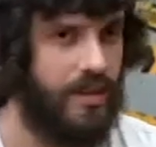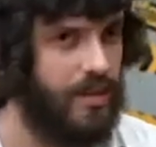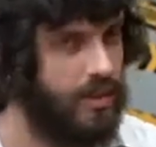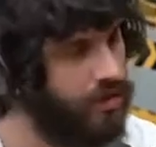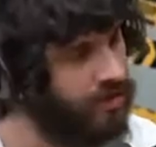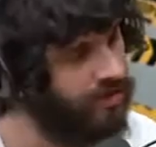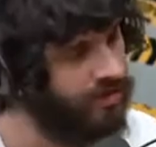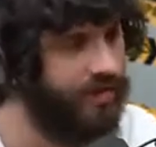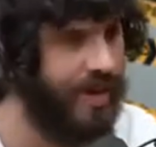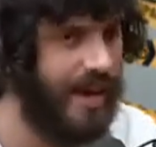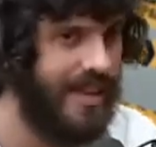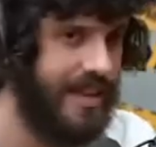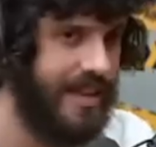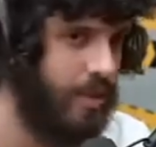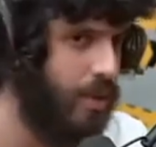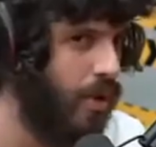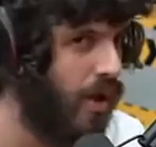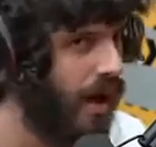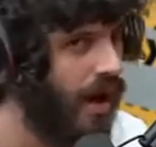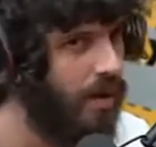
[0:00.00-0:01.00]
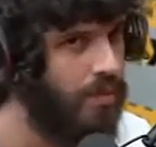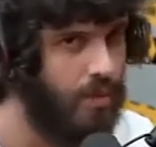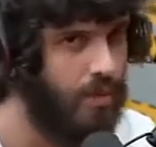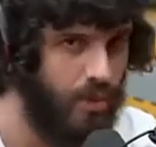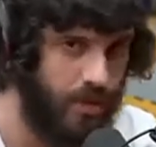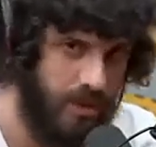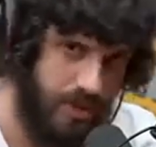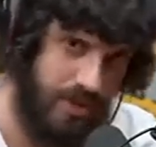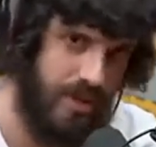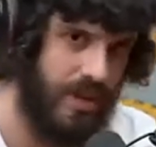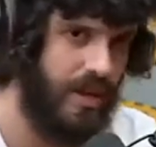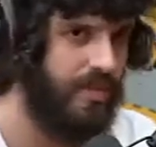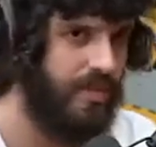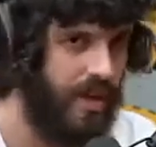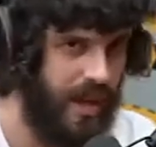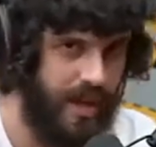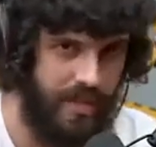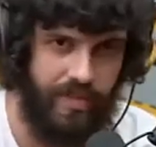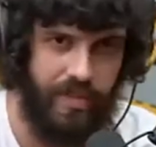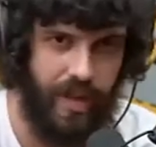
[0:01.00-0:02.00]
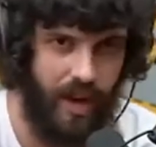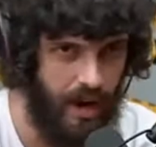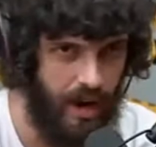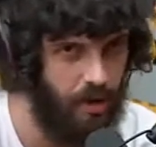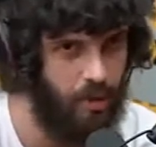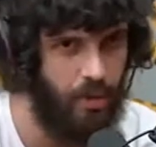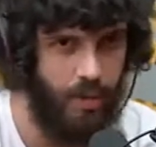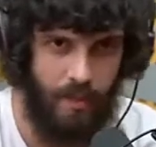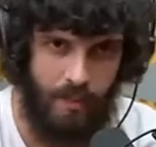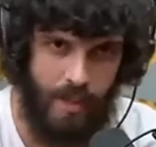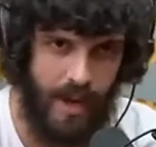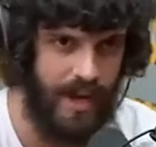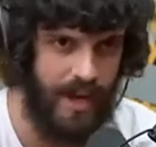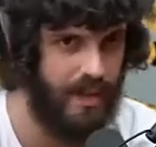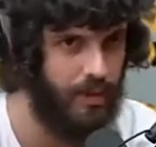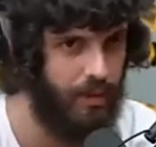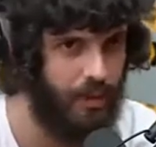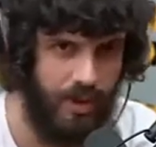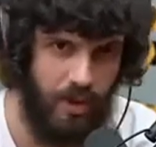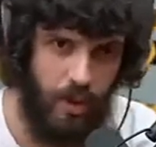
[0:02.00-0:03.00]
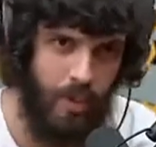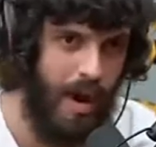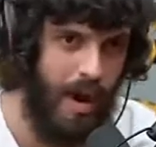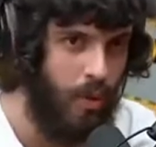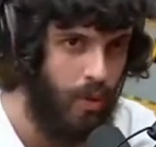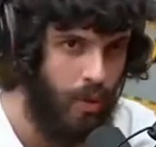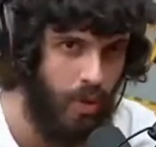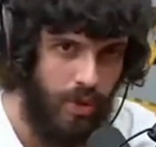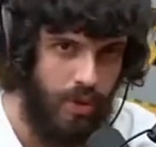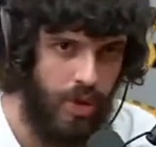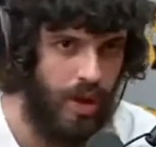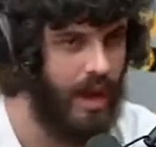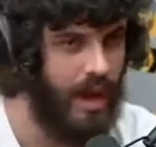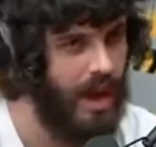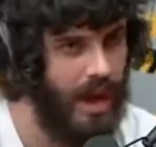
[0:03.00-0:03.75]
não vai demorar muito, ele vai falar alguma parada porque o bagulho